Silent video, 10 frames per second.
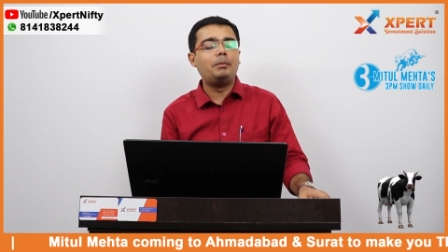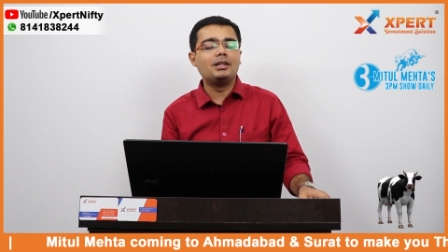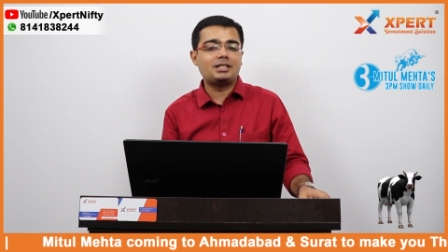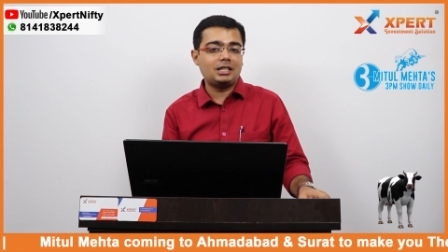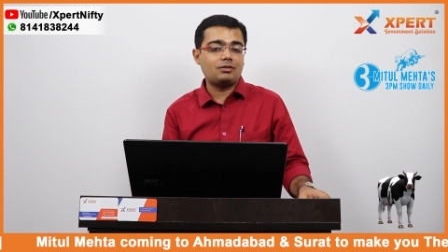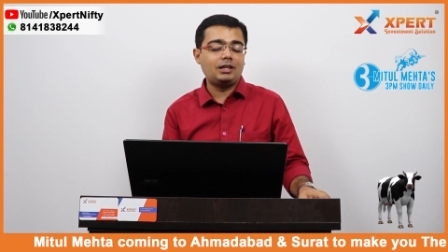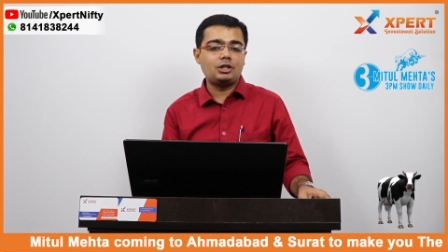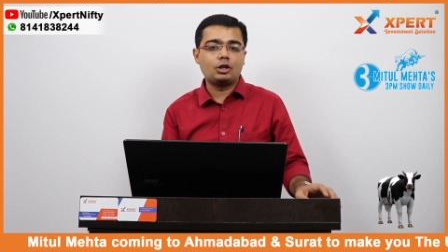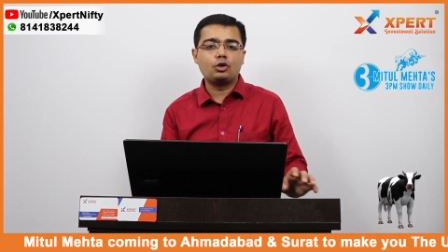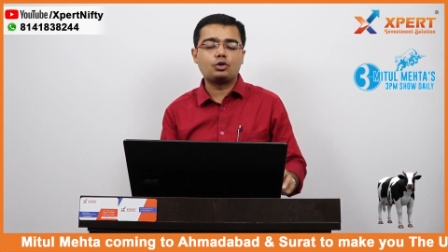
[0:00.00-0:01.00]
बिजनेस uh,
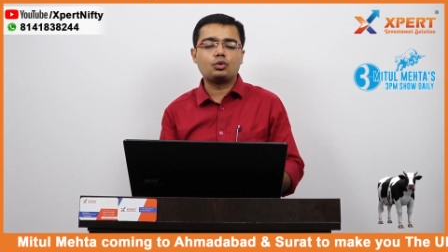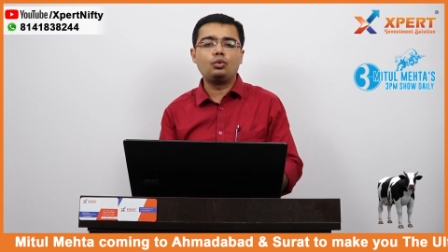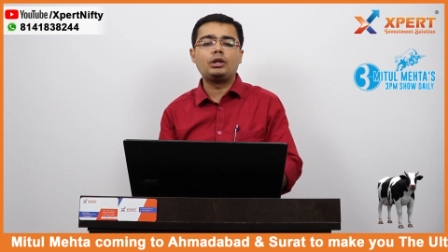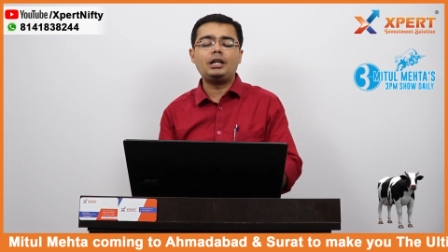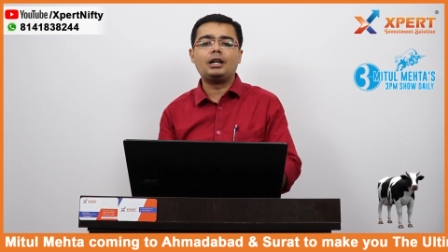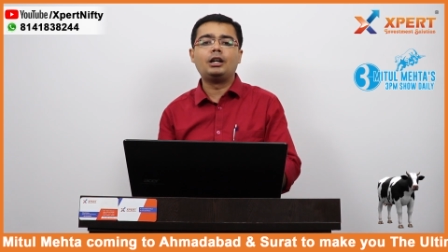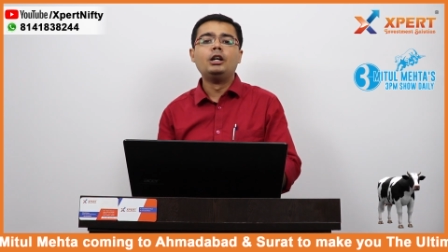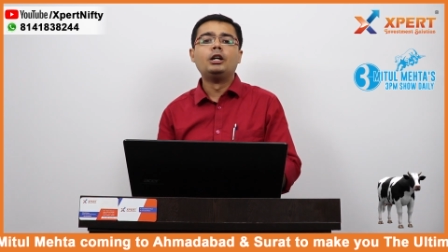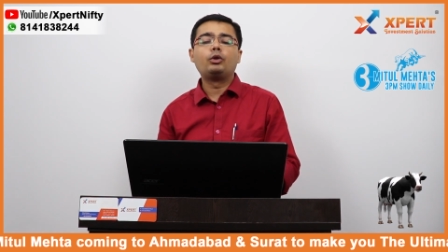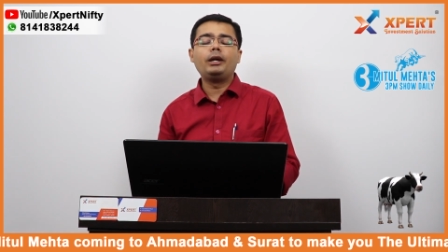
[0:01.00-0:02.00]
वेंचर को शुरू किया
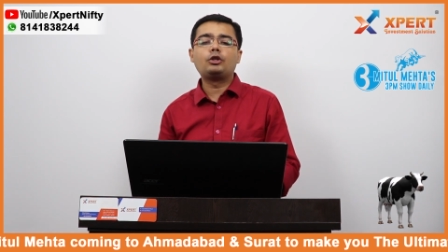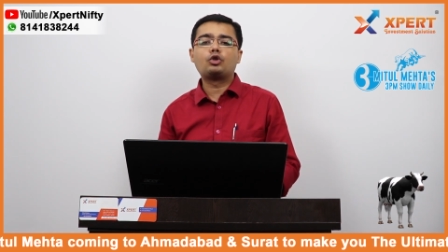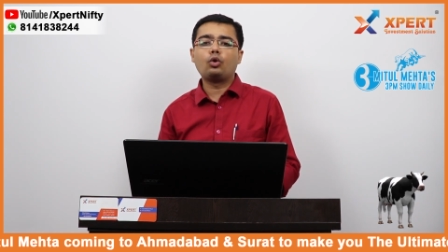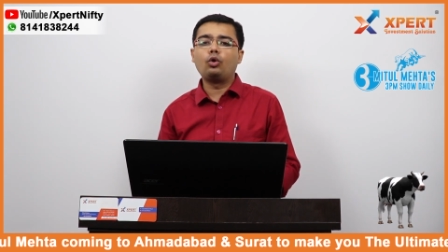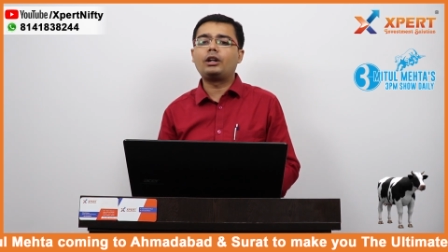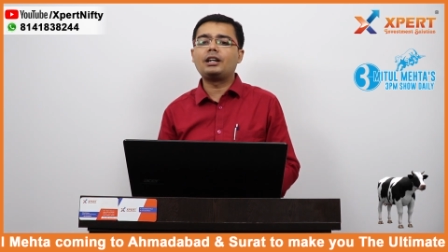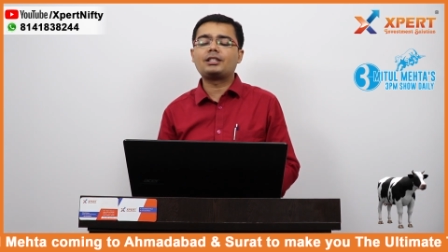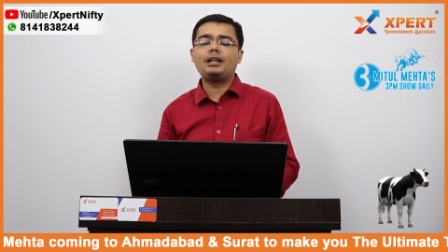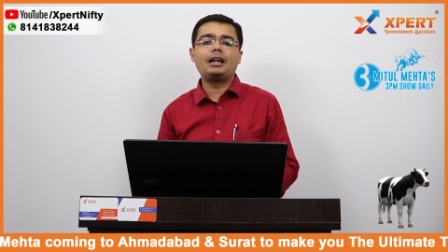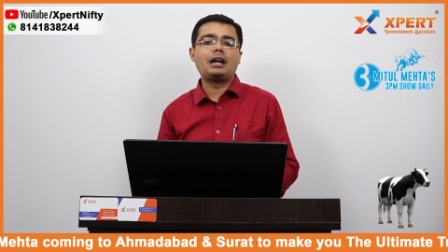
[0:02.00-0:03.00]
तो एक छोटा
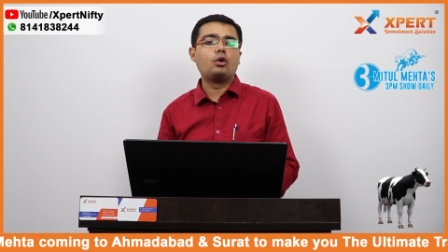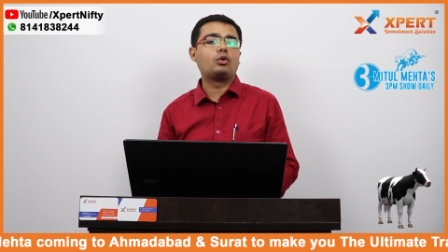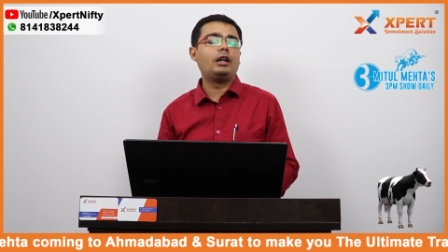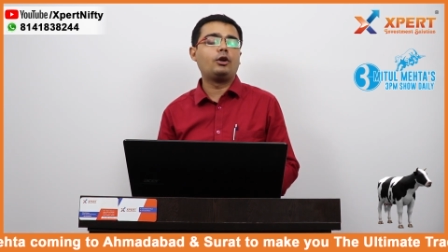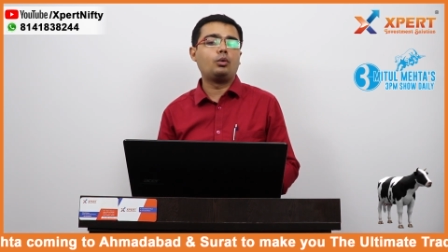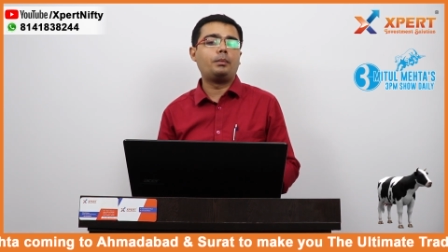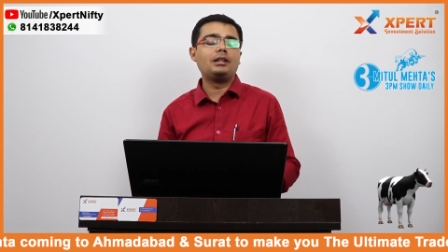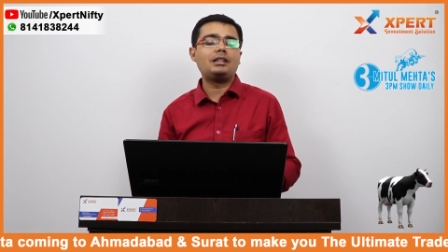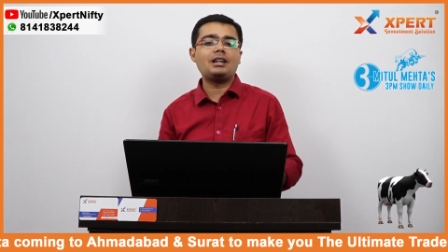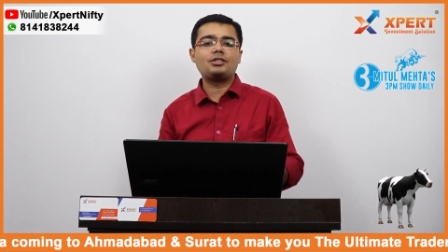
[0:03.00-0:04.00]
सा एक आउटलेट
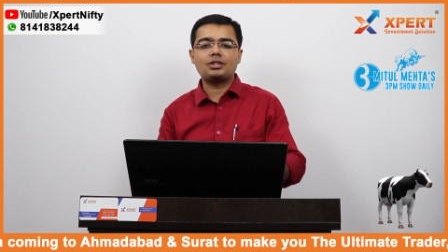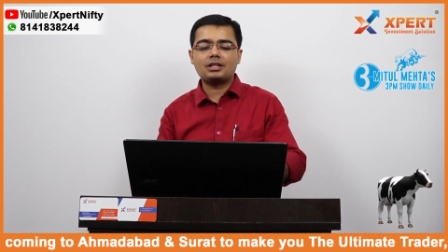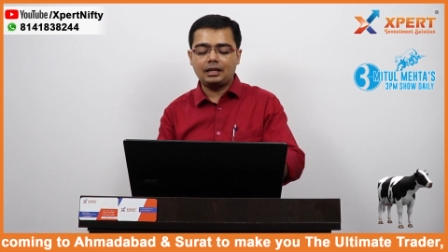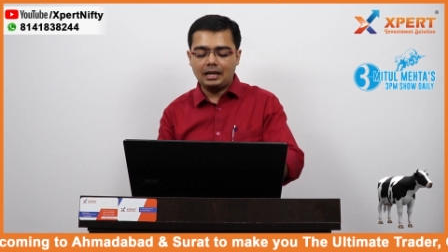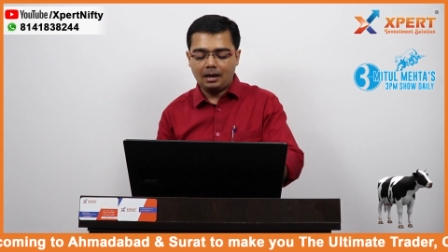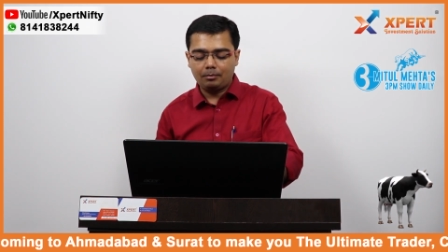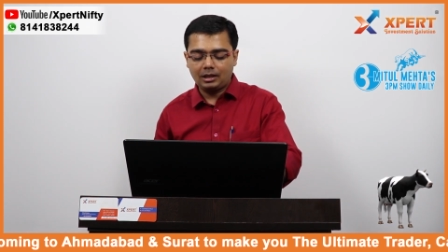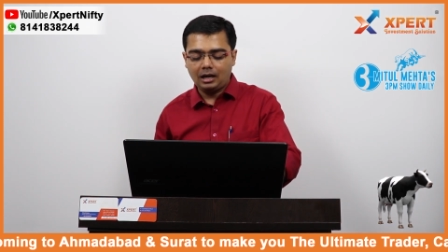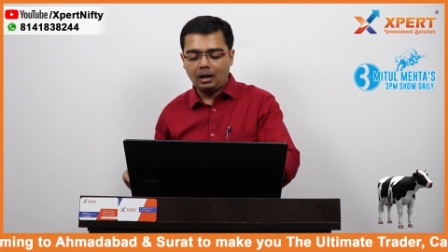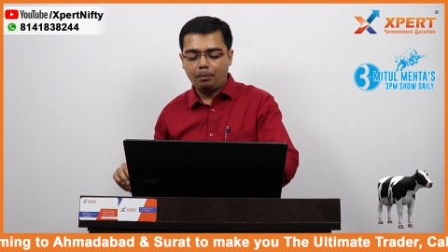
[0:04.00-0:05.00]
ओपन किया जिसका नाम
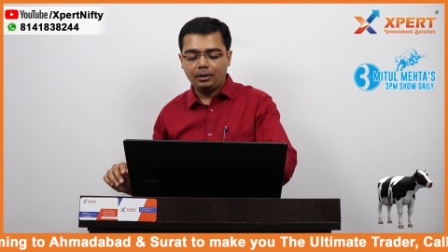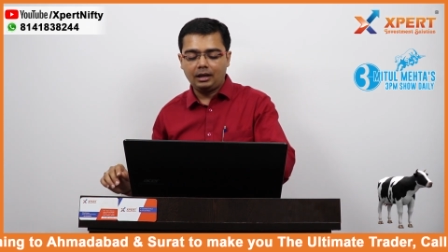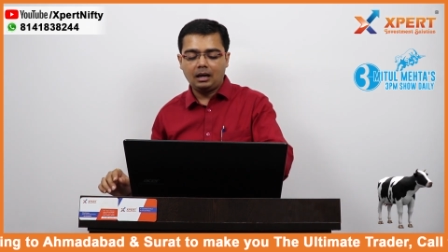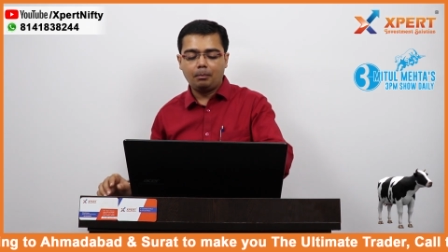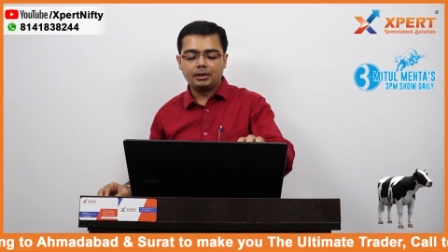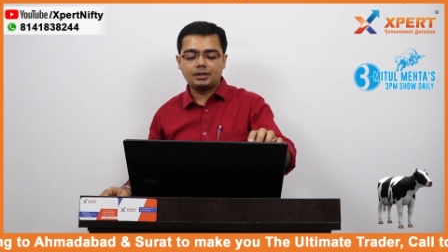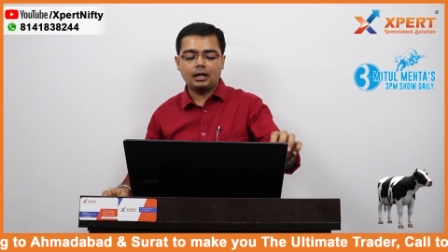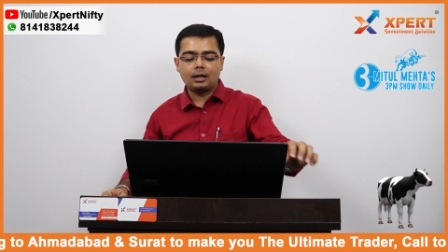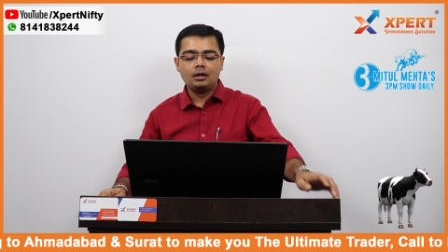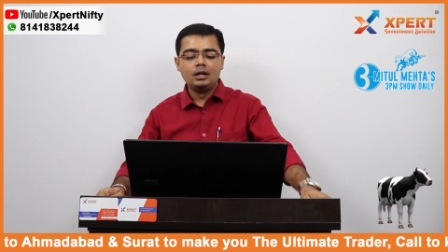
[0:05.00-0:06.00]
था अपना
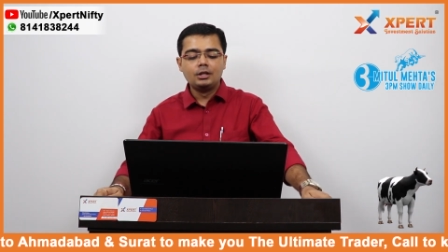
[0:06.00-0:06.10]
बाजार